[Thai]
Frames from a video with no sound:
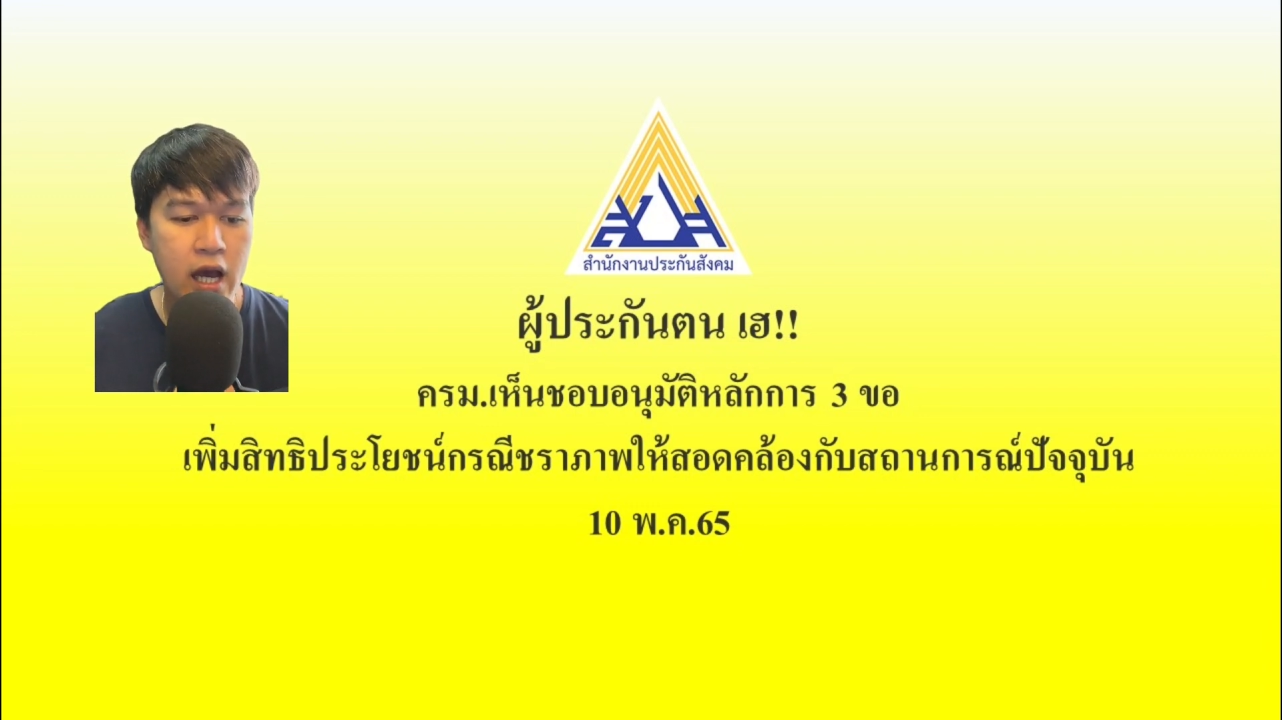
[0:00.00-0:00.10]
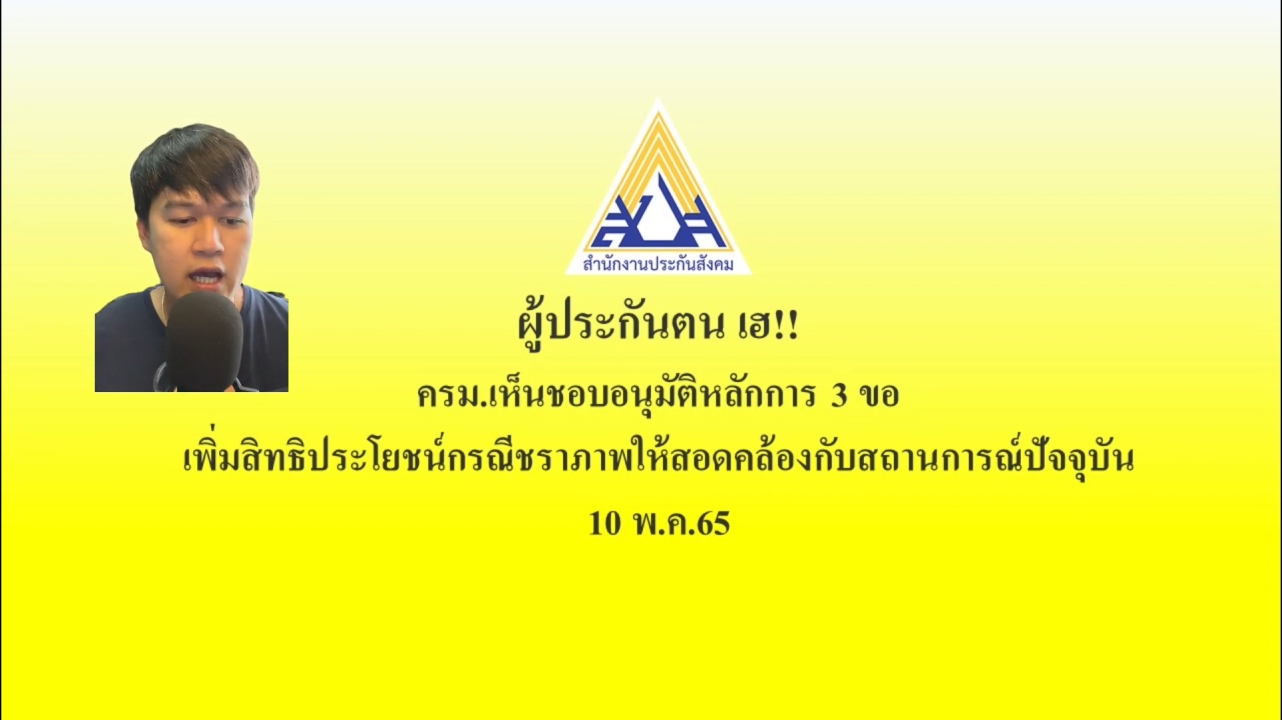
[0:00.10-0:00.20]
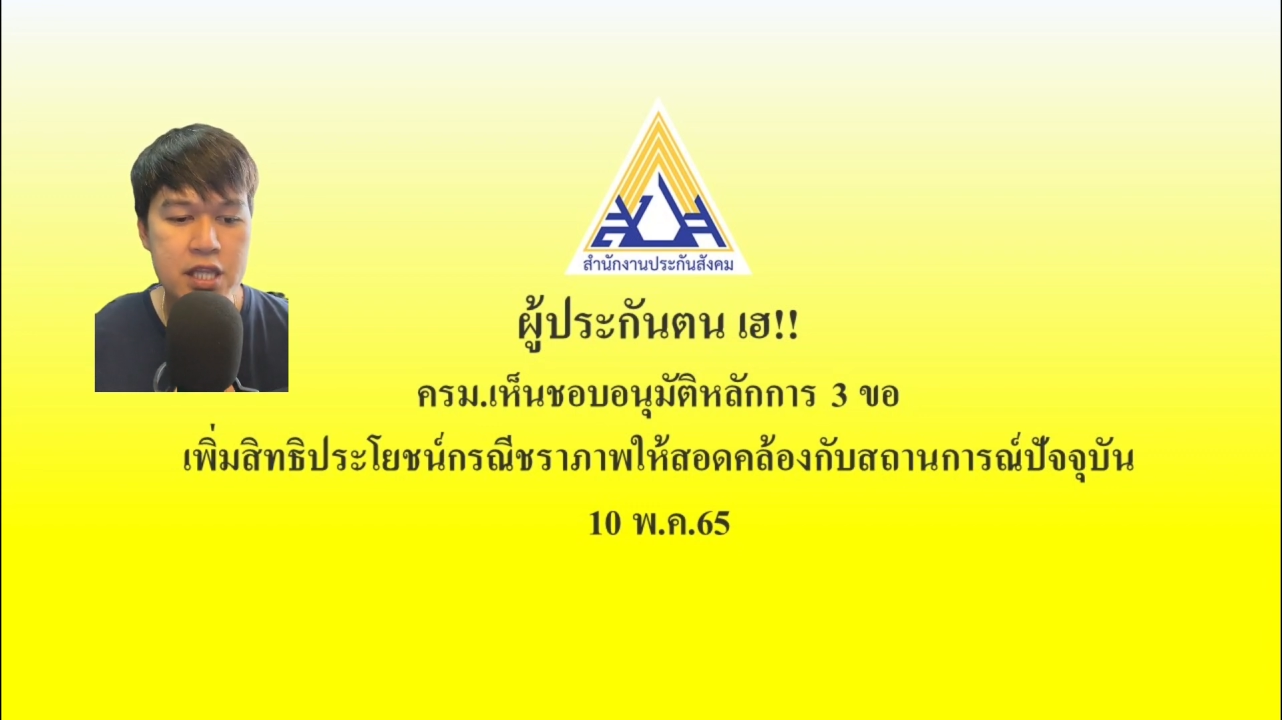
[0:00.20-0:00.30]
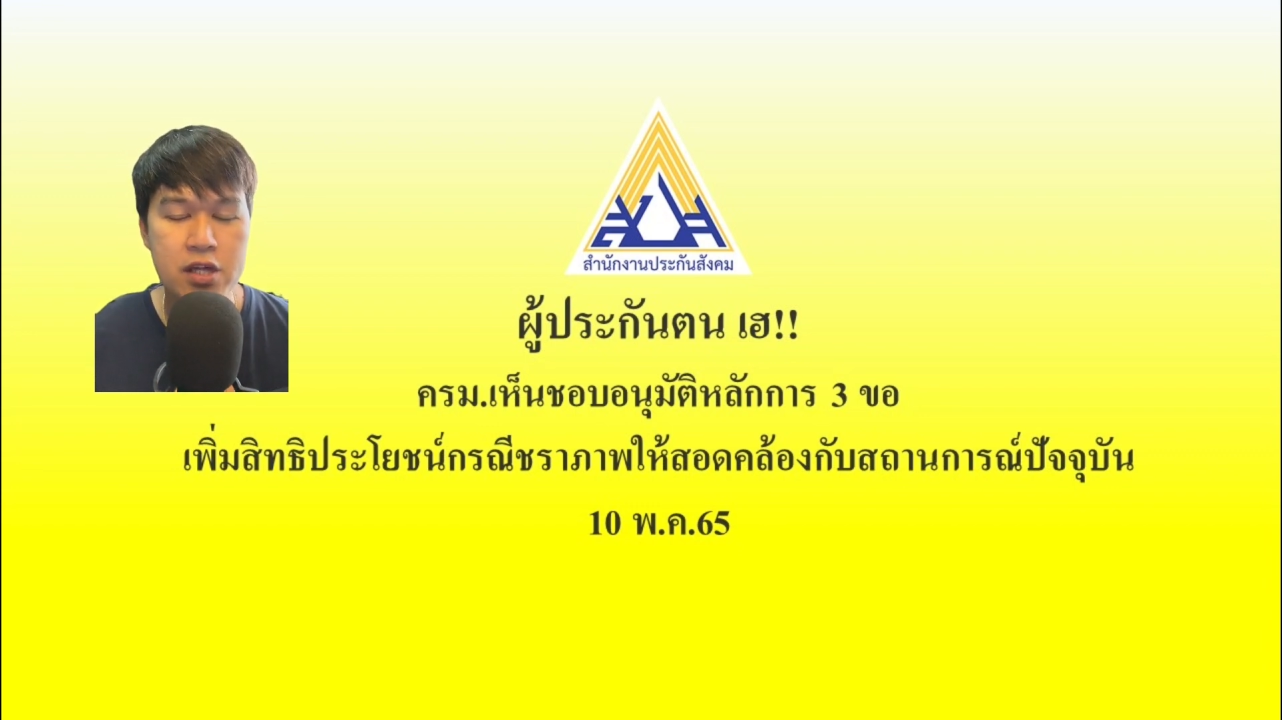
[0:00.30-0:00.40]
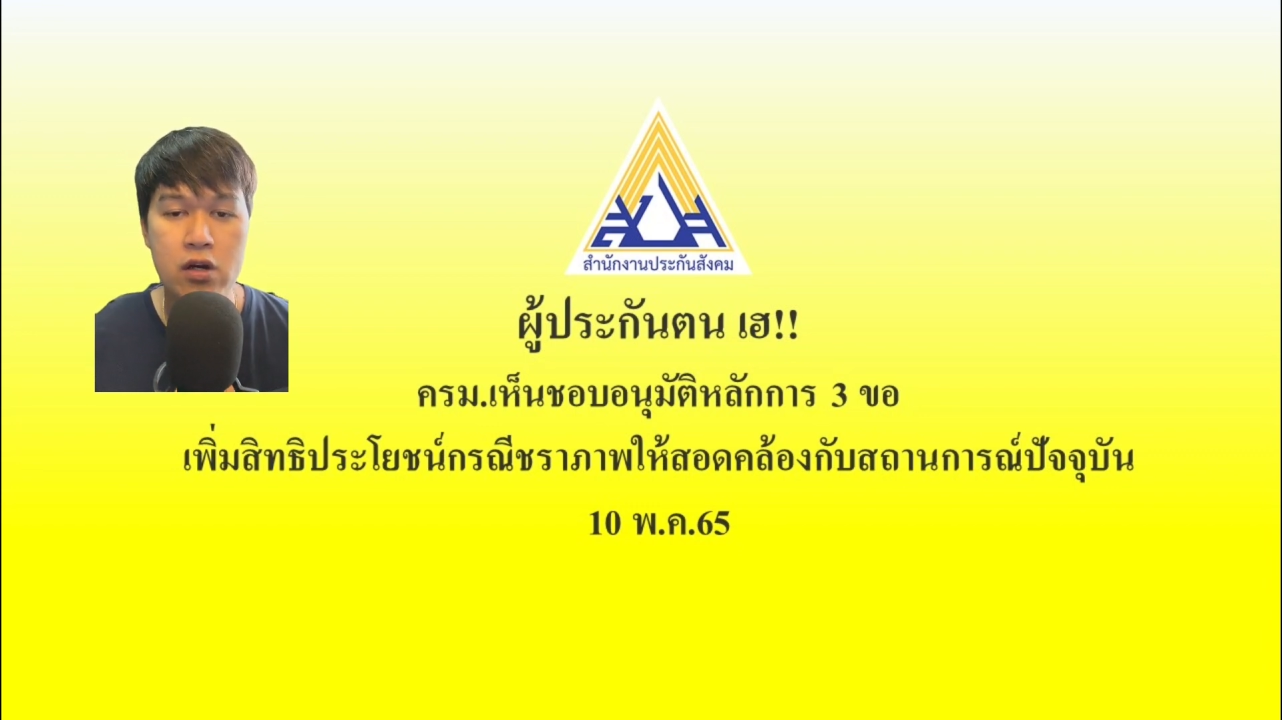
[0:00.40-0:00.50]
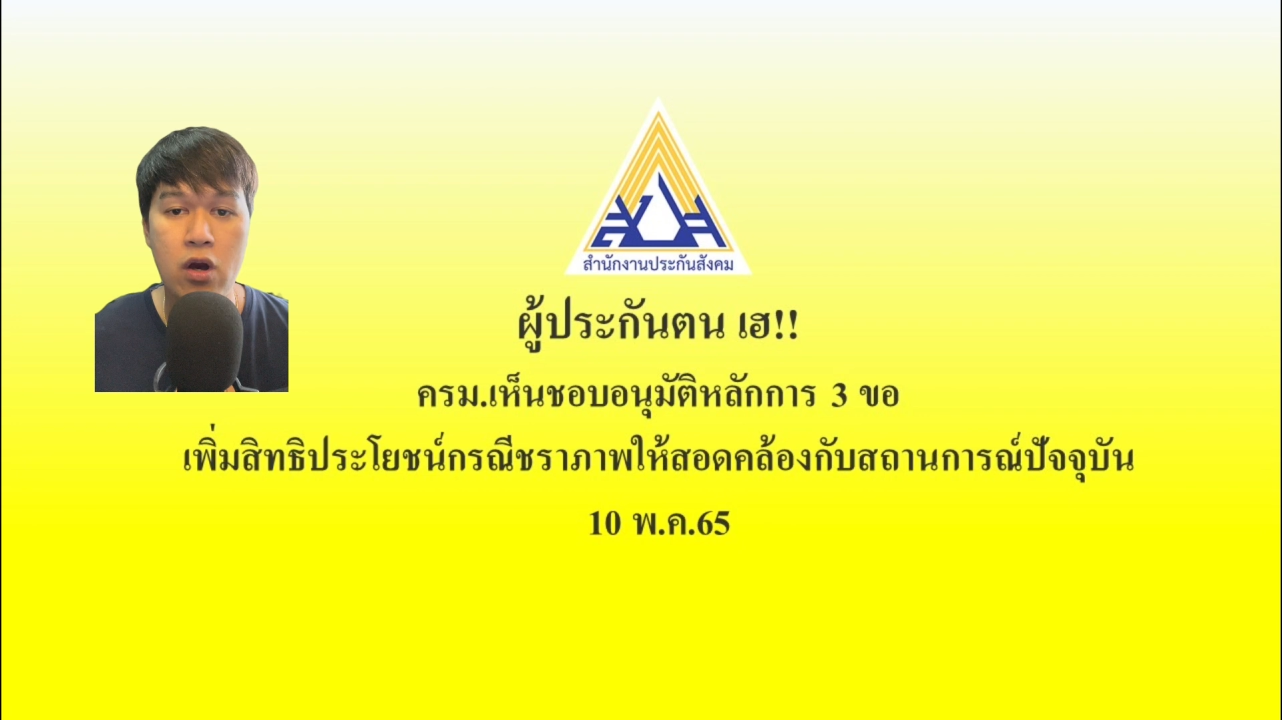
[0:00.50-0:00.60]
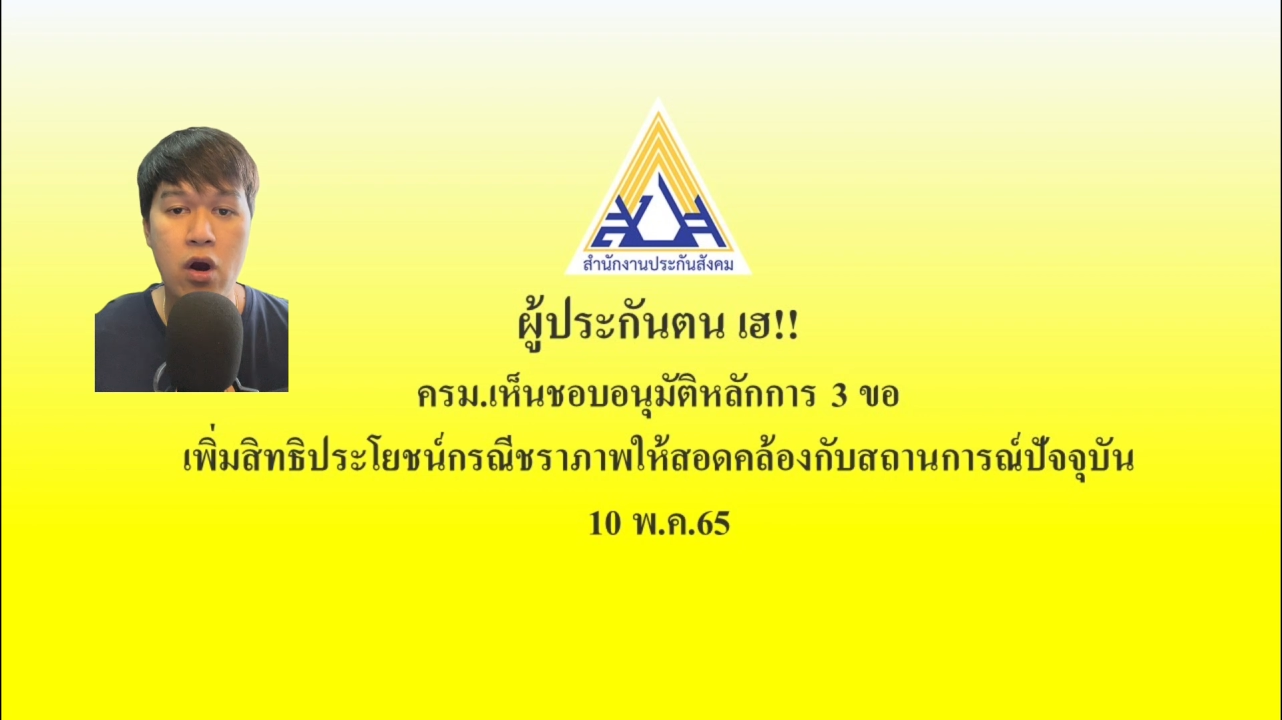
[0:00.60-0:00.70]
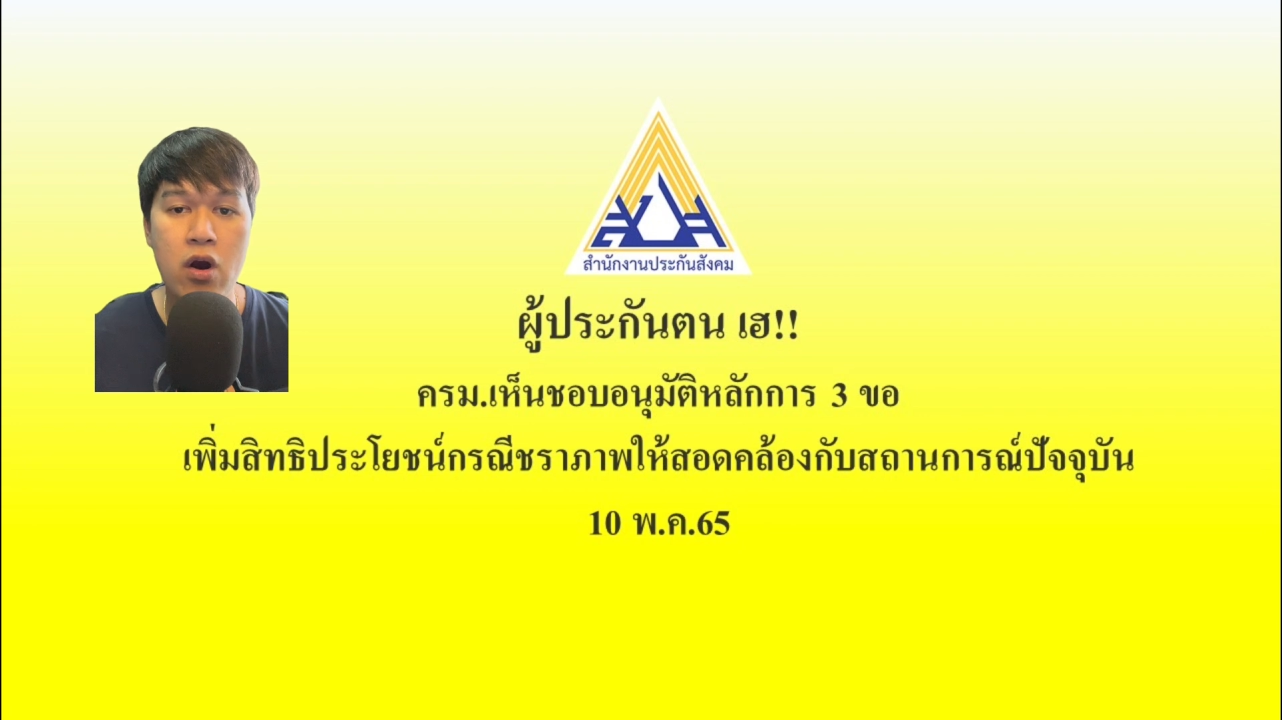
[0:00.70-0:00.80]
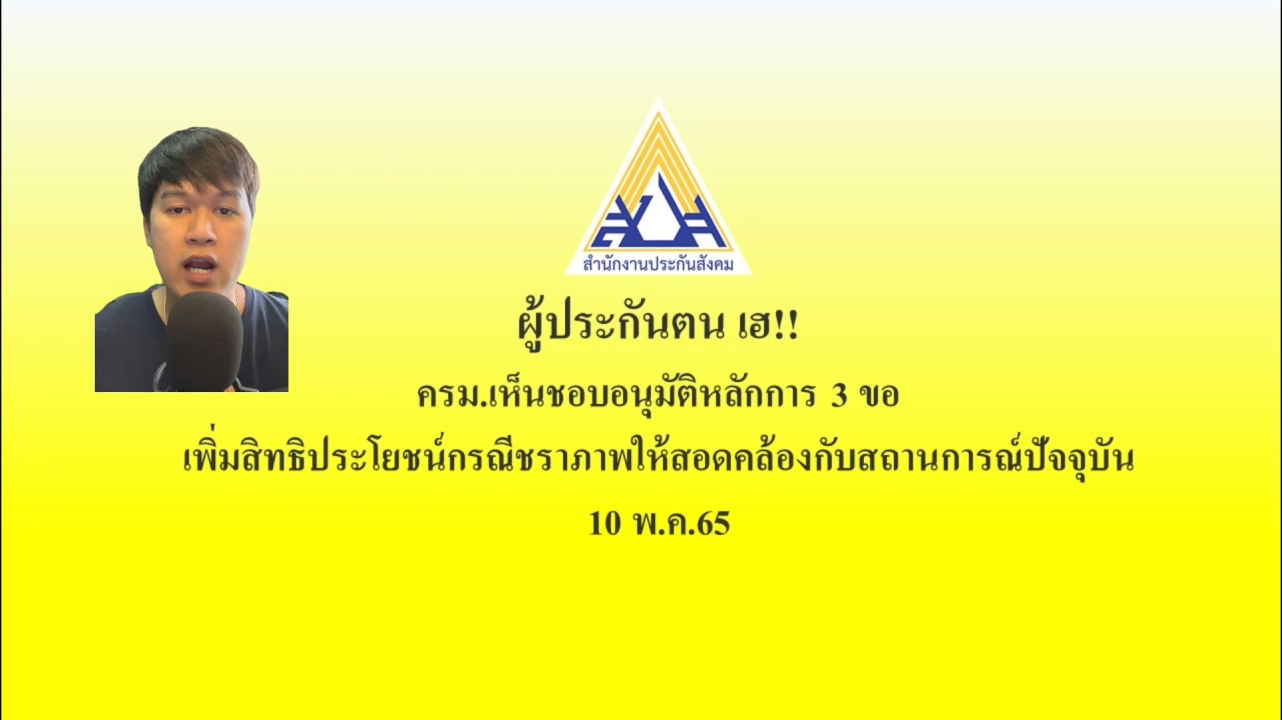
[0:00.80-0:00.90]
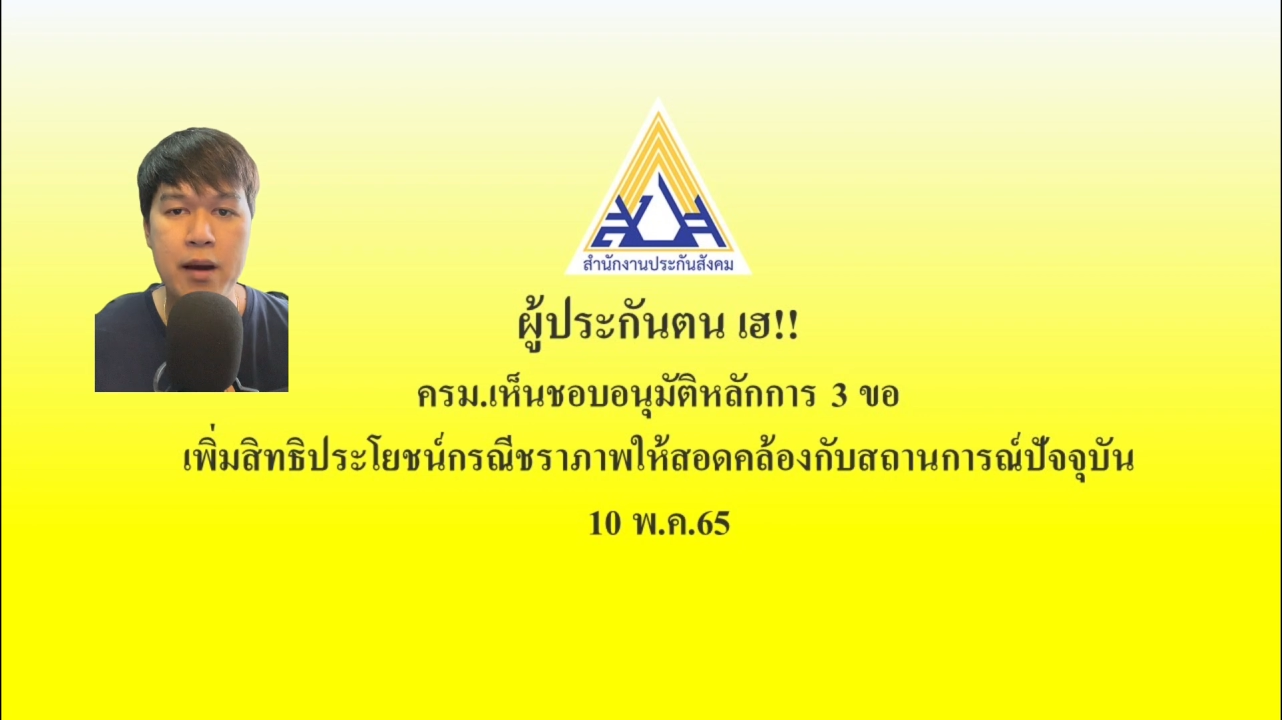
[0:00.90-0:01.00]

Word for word: ให้สอดคล้อง